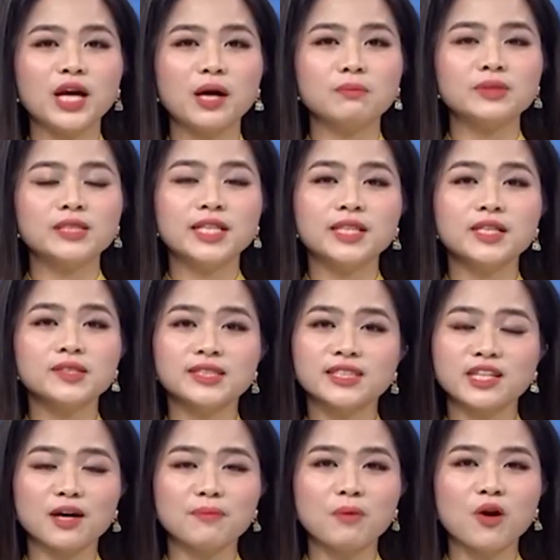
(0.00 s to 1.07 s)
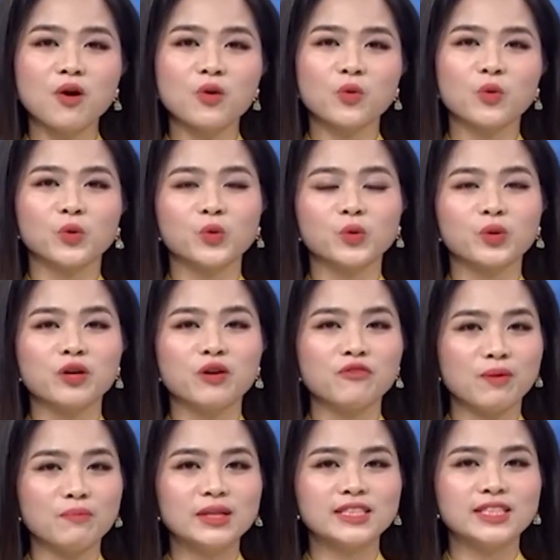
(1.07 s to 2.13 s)
chuyến thăm chính thức Singapore của Thủ
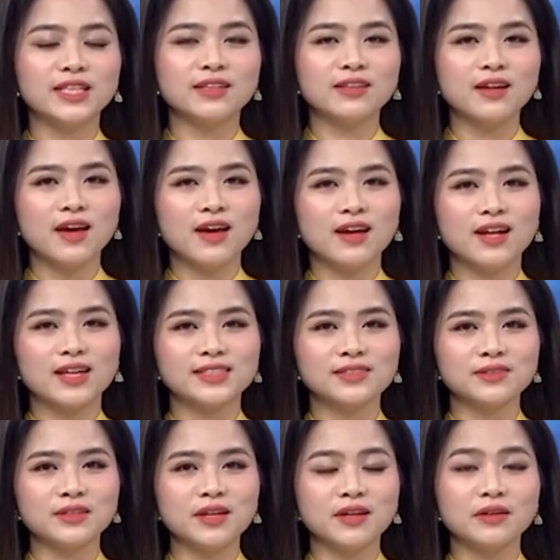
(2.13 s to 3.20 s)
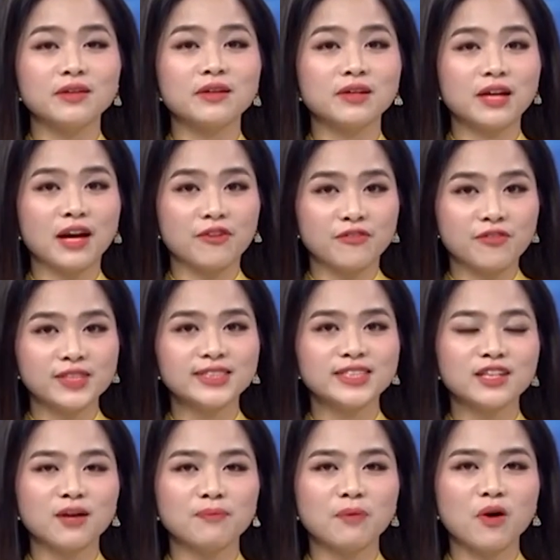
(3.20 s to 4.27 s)
tướng Phạm Minh Chính là sự kiện được cả
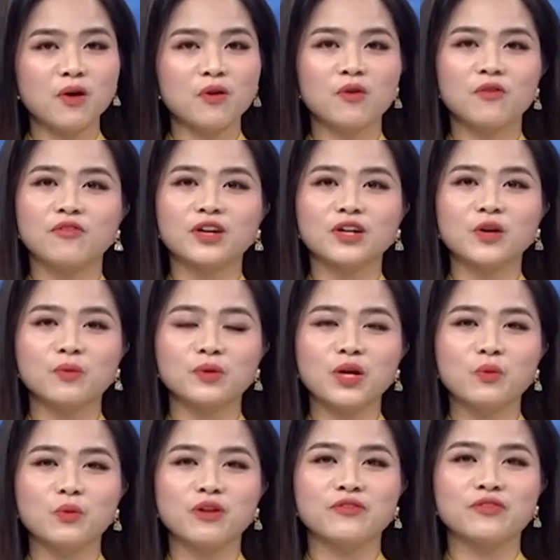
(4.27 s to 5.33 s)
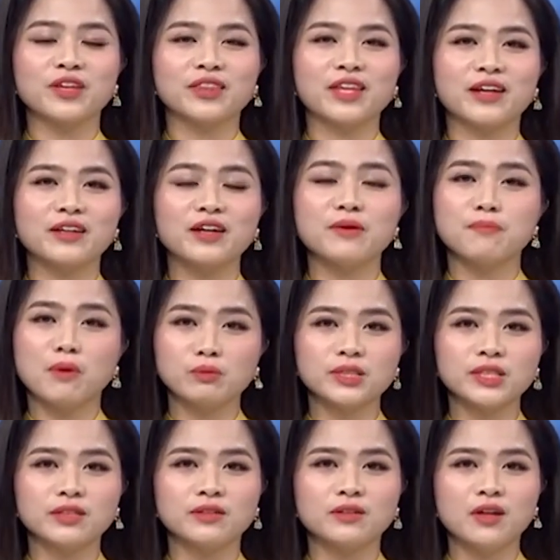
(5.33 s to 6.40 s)
phía Singapore và cộng đồng người Việt tại đây
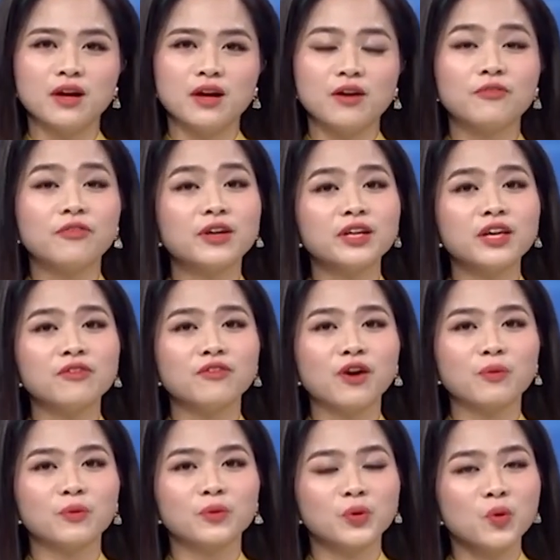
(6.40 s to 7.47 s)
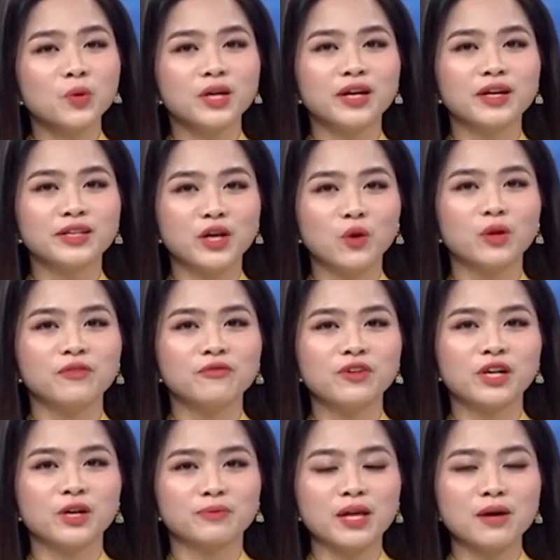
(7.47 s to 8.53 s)
mong chờ, với kỳ vọng thúc đẩy nhiều
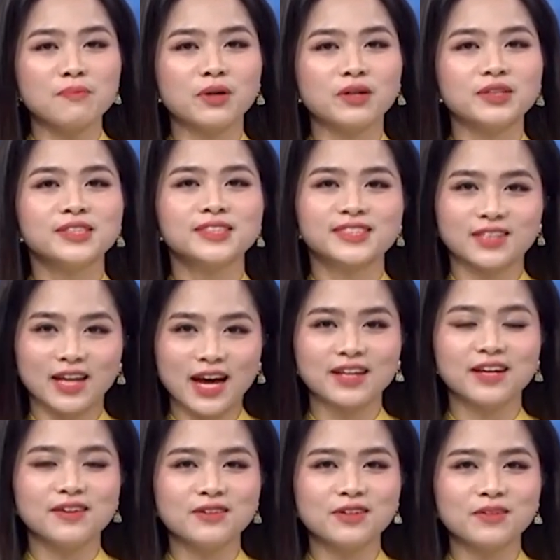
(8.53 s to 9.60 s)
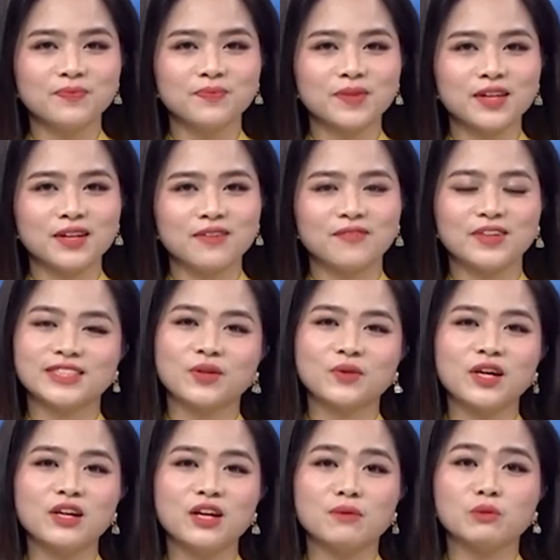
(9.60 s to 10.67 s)
lĩnh vực hợp tác mới giữa hai đất nước.
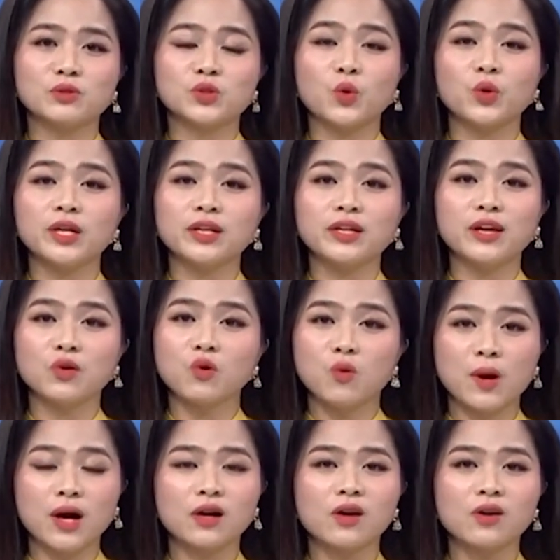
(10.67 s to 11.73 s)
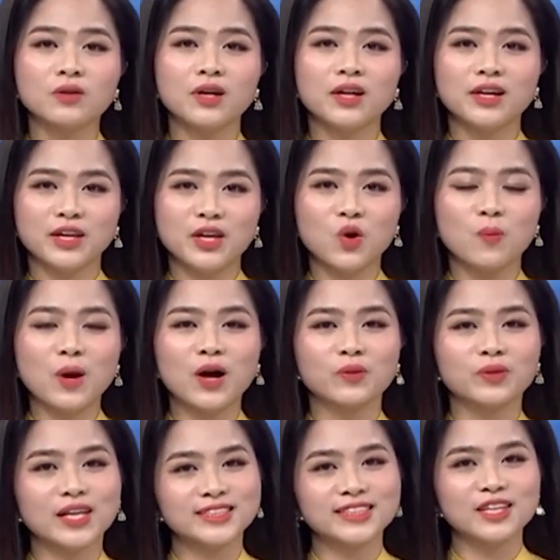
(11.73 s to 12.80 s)
Và sau đây là một số ý kiến của bà con kiều
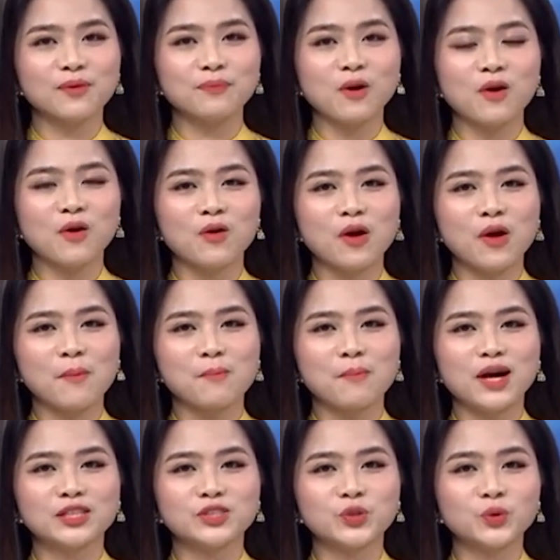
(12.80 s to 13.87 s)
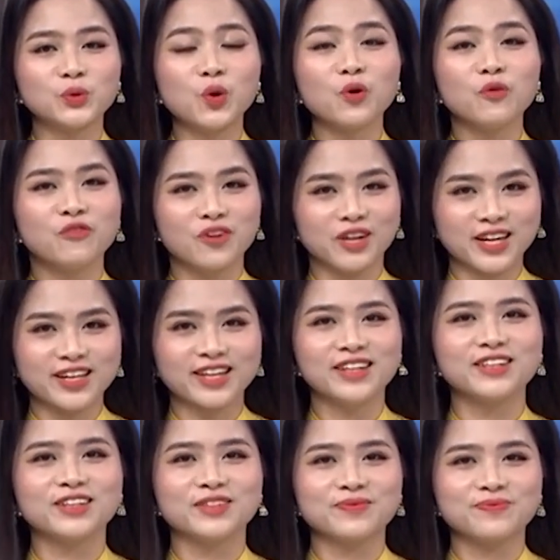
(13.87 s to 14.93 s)
bào tại Singapore mà chúng tôi vừa
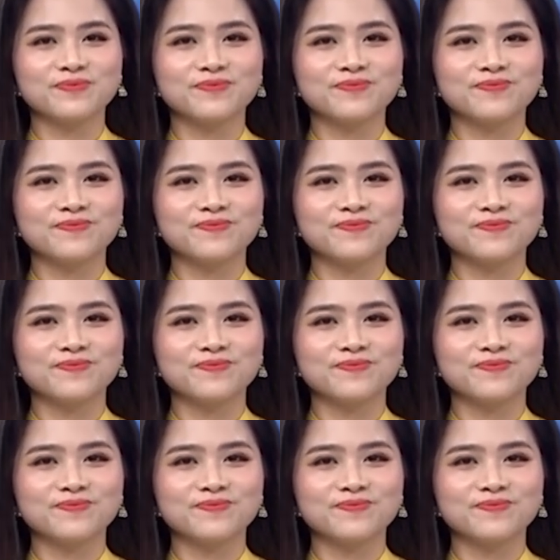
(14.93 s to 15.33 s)
ghi nhận được.